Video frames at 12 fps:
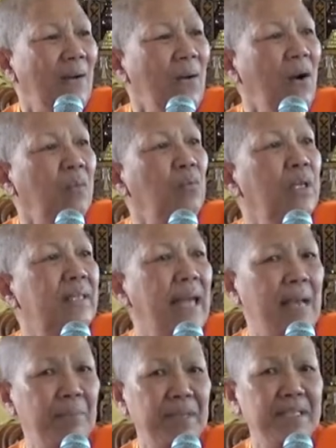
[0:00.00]
ออกบวช
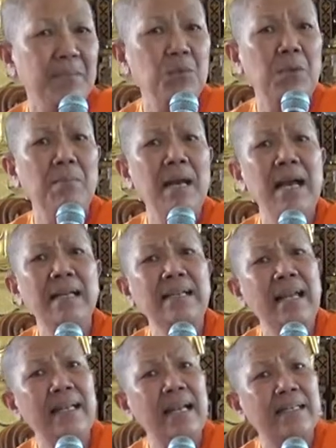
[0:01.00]
ตามเป็นจำนวนมาก
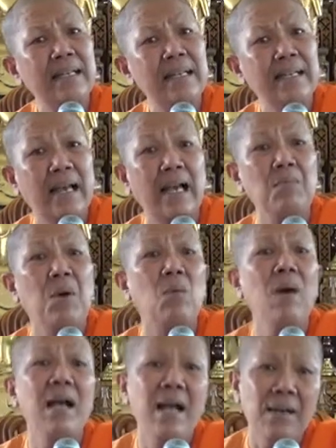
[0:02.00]
ในอัตถกถาบอก
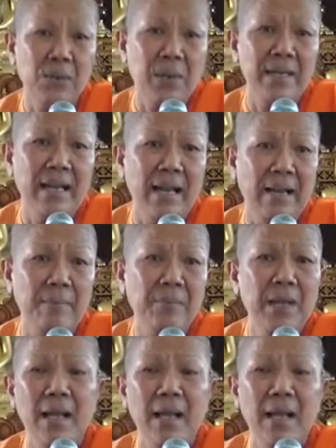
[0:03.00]
ว่า 500 นาง